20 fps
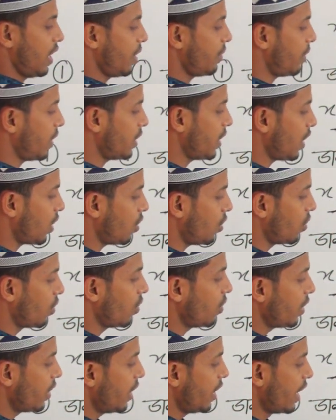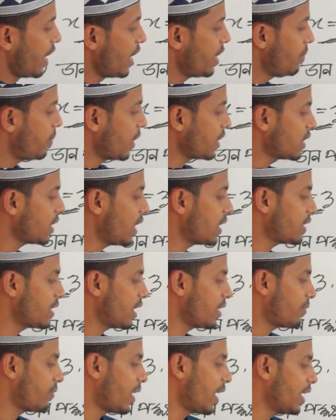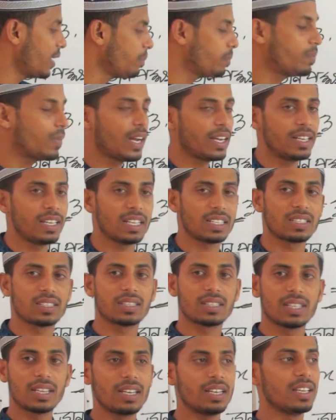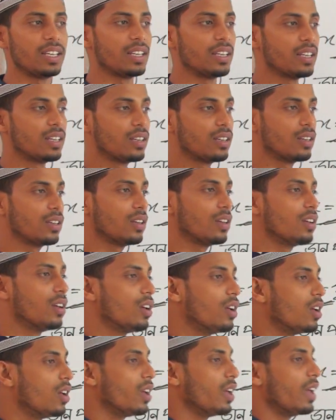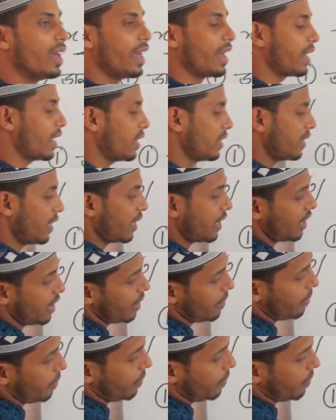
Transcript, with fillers: এবার দেখো এই পাশে আছে ফাইভ মাইনাস থ্রি এখান থেকে